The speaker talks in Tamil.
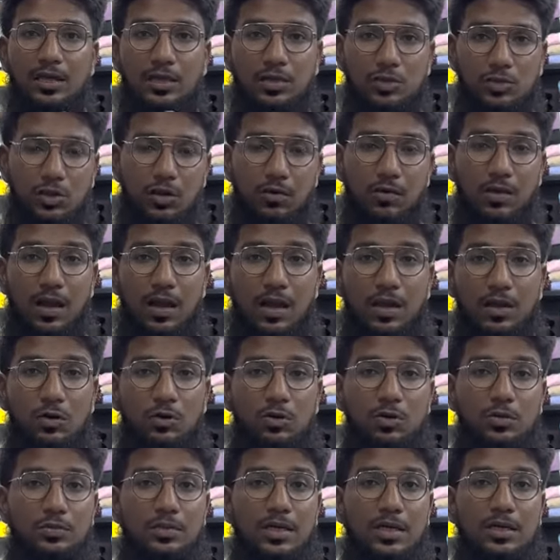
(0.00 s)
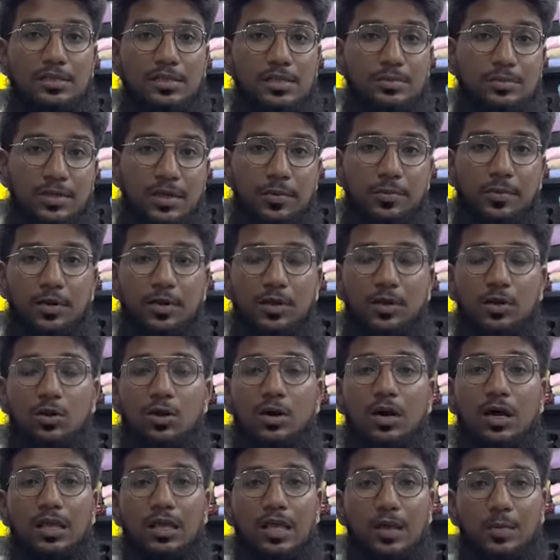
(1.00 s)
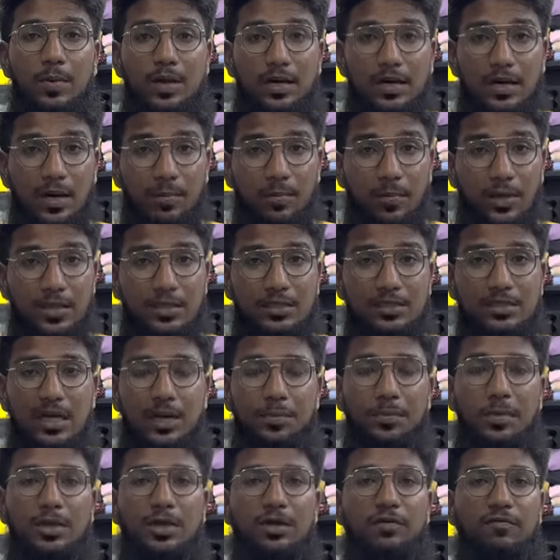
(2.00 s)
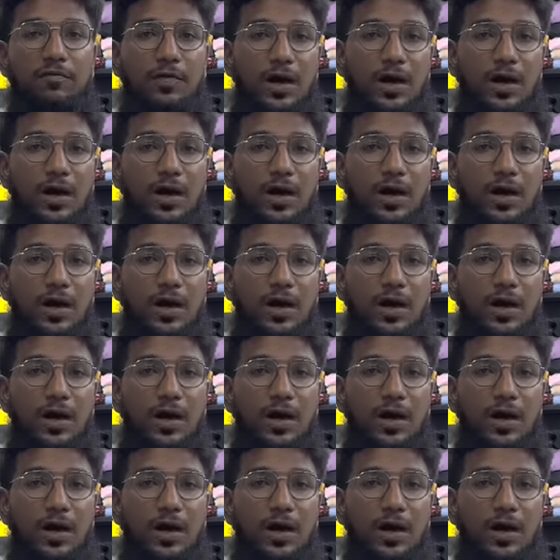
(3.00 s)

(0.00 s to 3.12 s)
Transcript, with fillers: கிஷோர் விலாகர் யூடியூப் சேனல் சப்ஸ்கிரைப் பண்ணிக்கணும் அதே மாதிரி நம்ம இன்ஸ்டா பேஜை